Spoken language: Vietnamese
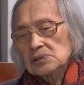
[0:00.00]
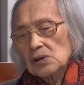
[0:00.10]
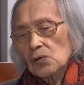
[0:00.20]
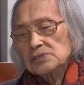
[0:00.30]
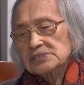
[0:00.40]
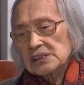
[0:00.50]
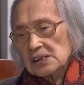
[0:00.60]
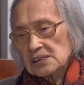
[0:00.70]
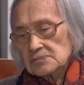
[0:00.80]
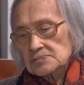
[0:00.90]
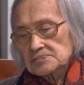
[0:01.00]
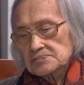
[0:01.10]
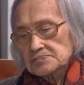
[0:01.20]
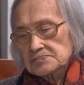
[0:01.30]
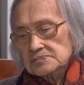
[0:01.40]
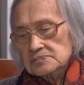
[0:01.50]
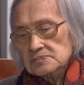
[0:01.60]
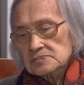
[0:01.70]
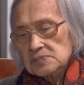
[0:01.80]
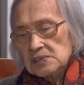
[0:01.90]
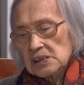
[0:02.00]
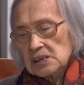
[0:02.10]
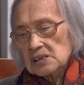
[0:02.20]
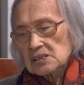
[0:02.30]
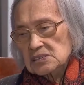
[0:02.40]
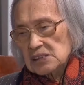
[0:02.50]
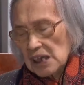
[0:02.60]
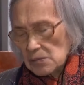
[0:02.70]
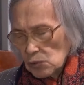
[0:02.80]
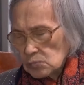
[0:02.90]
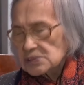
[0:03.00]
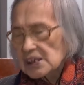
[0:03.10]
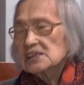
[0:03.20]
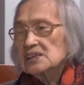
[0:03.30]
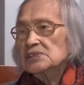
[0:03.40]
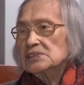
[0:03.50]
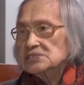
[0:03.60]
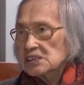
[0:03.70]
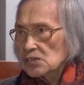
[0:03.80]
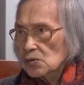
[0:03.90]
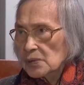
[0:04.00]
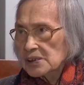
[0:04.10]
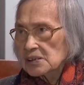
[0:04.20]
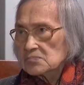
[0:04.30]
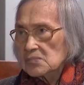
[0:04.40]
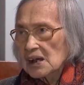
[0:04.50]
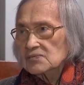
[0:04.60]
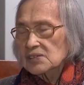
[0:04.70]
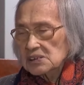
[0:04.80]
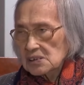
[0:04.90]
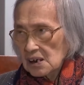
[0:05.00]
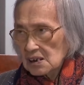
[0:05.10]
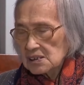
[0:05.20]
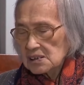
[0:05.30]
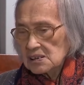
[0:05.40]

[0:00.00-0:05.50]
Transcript: cái hội riêng thì chị em cũng thấy cái vị trí của mình mà phấn khởi